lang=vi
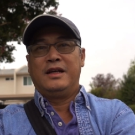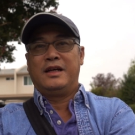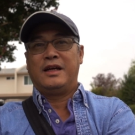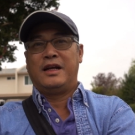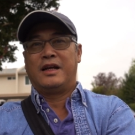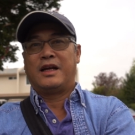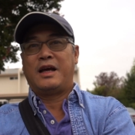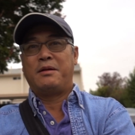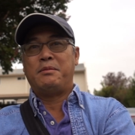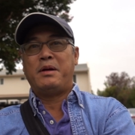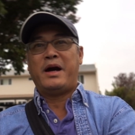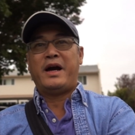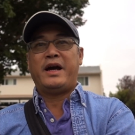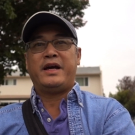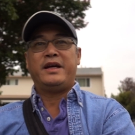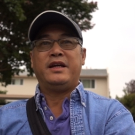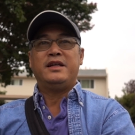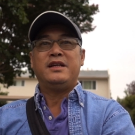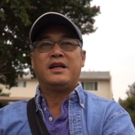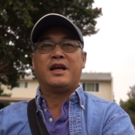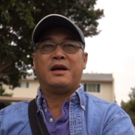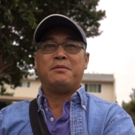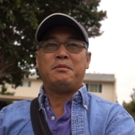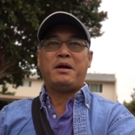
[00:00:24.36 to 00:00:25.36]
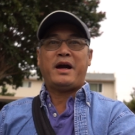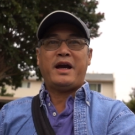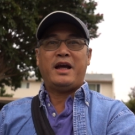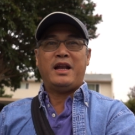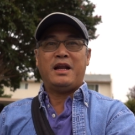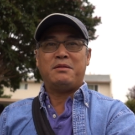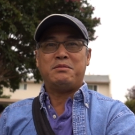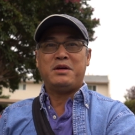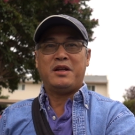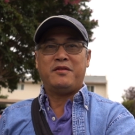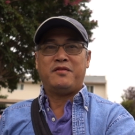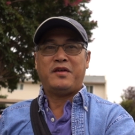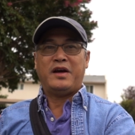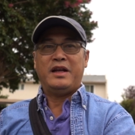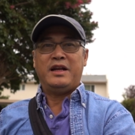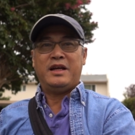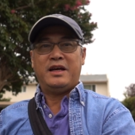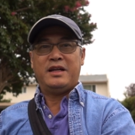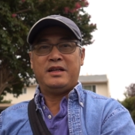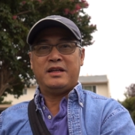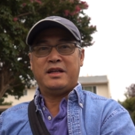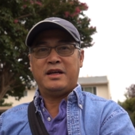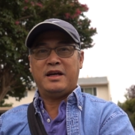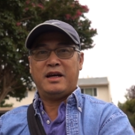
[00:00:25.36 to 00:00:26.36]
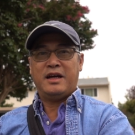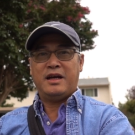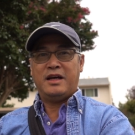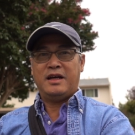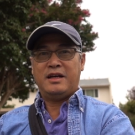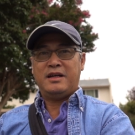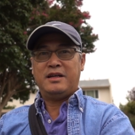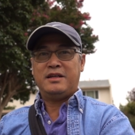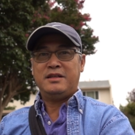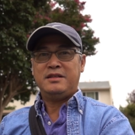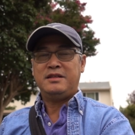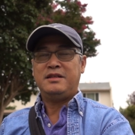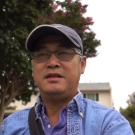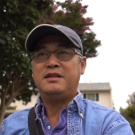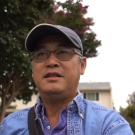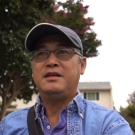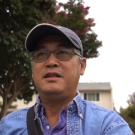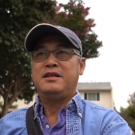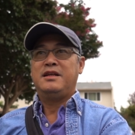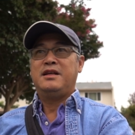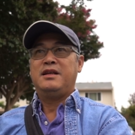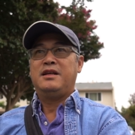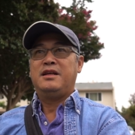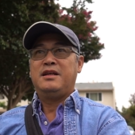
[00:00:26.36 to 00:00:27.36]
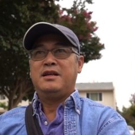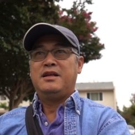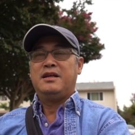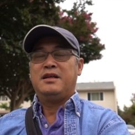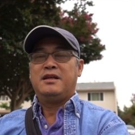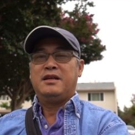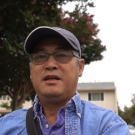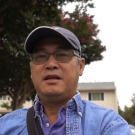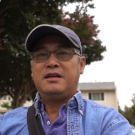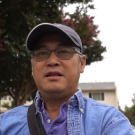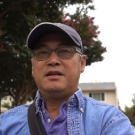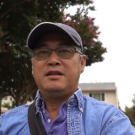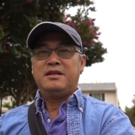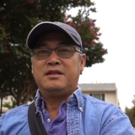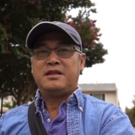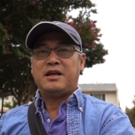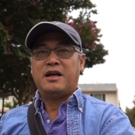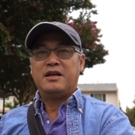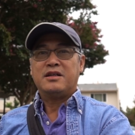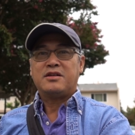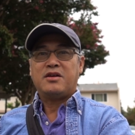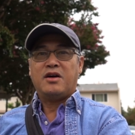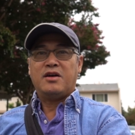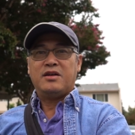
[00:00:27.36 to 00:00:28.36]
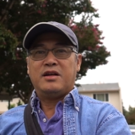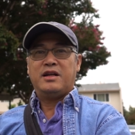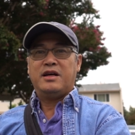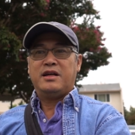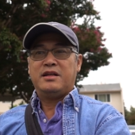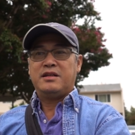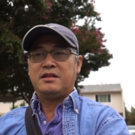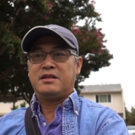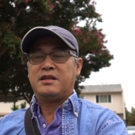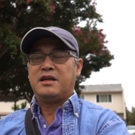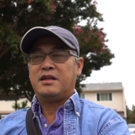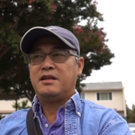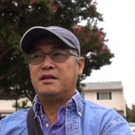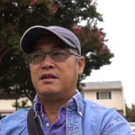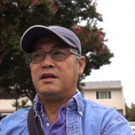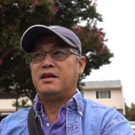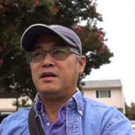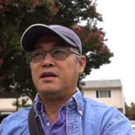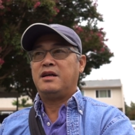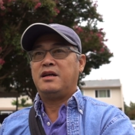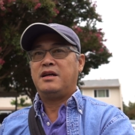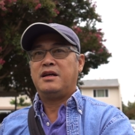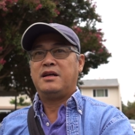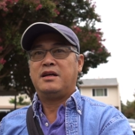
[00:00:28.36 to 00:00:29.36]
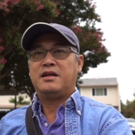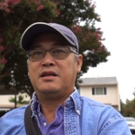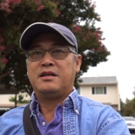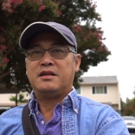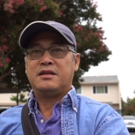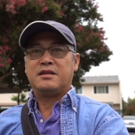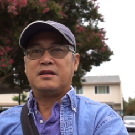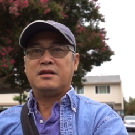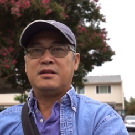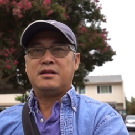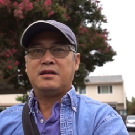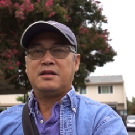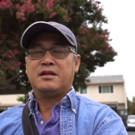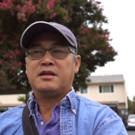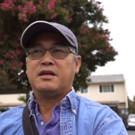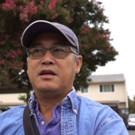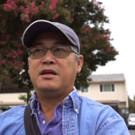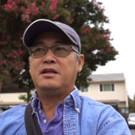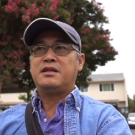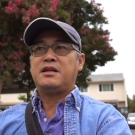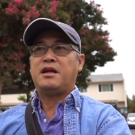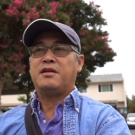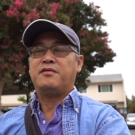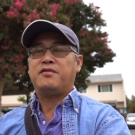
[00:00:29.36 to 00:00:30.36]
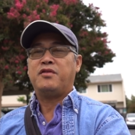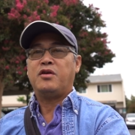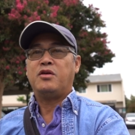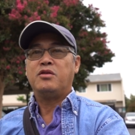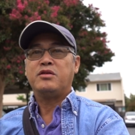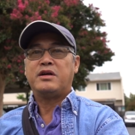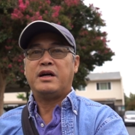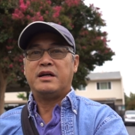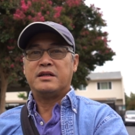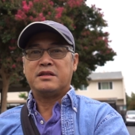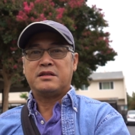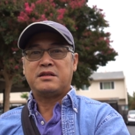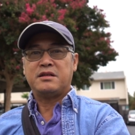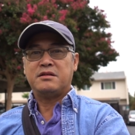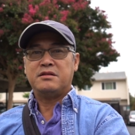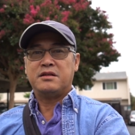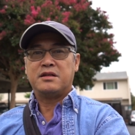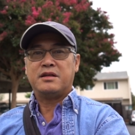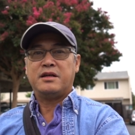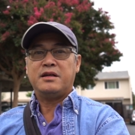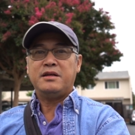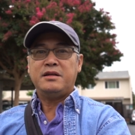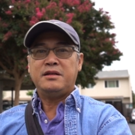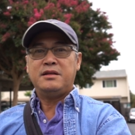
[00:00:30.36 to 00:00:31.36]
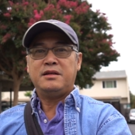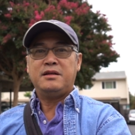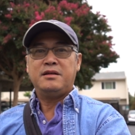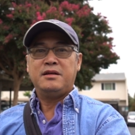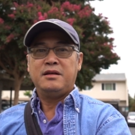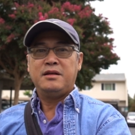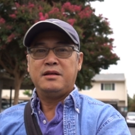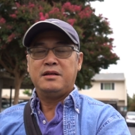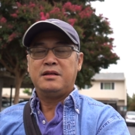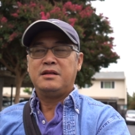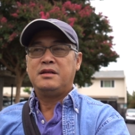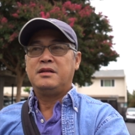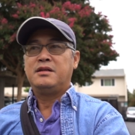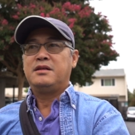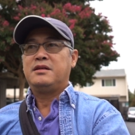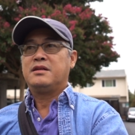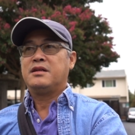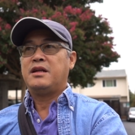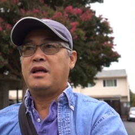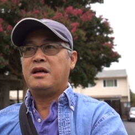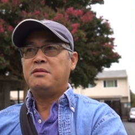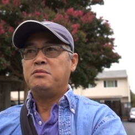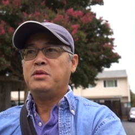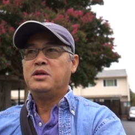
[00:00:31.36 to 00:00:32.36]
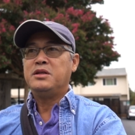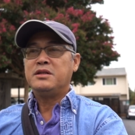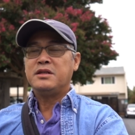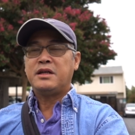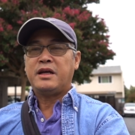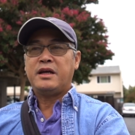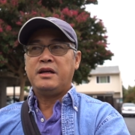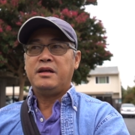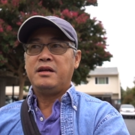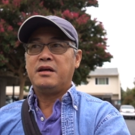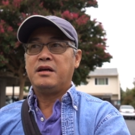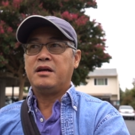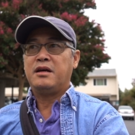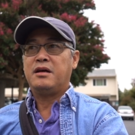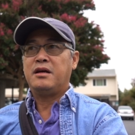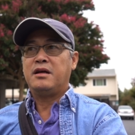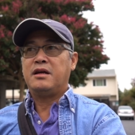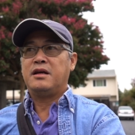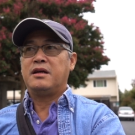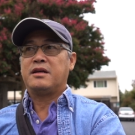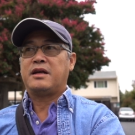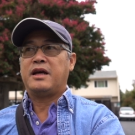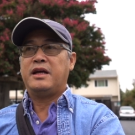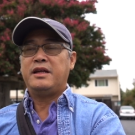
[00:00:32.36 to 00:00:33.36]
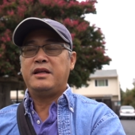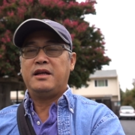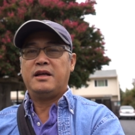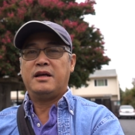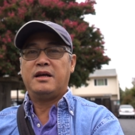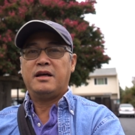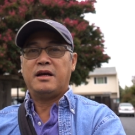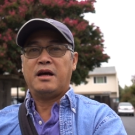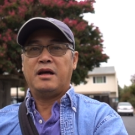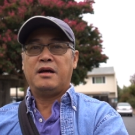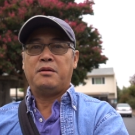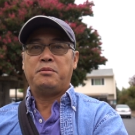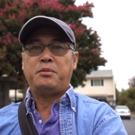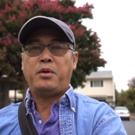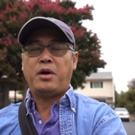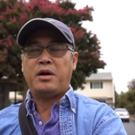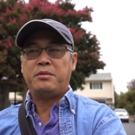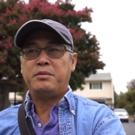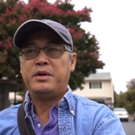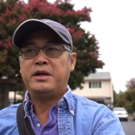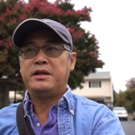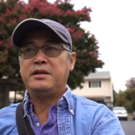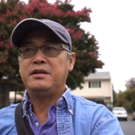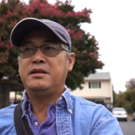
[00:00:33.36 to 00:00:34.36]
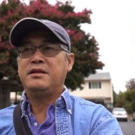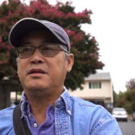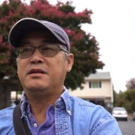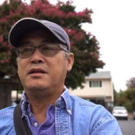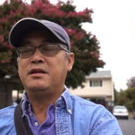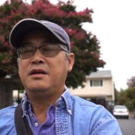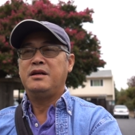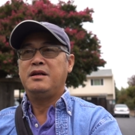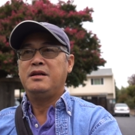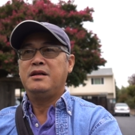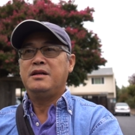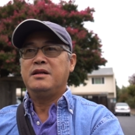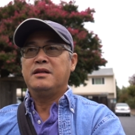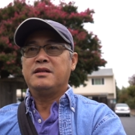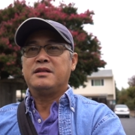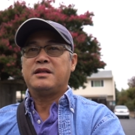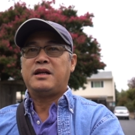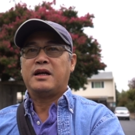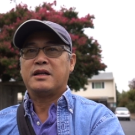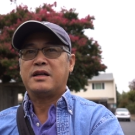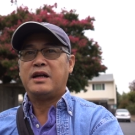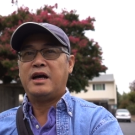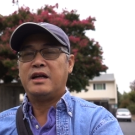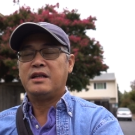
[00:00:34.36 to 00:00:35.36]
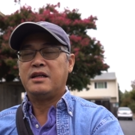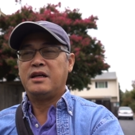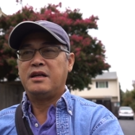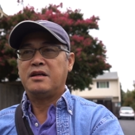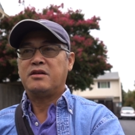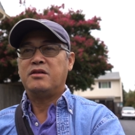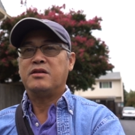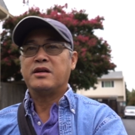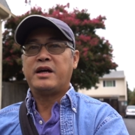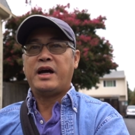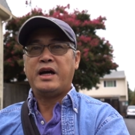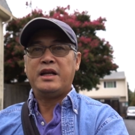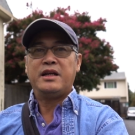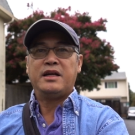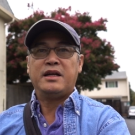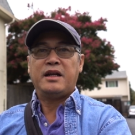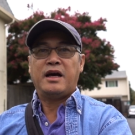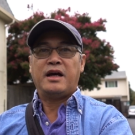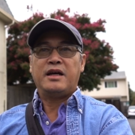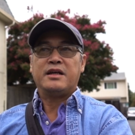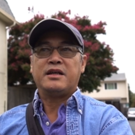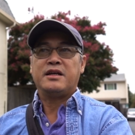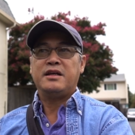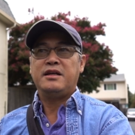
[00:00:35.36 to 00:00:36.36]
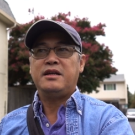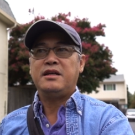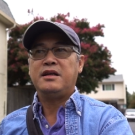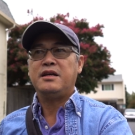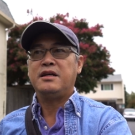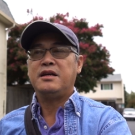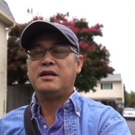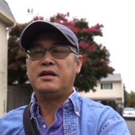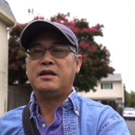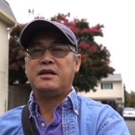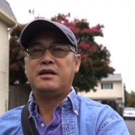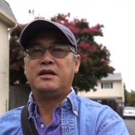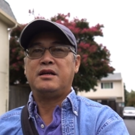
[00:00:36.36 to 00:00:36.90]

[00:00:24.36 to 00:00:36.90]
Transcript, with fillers: ngày, ngày mai, ngày mai là mình phải lên uh, chở con lên trên uh, cái thành phố gần trường á để mướn cái cái apartment. Thật ra thì con gái nó đã ký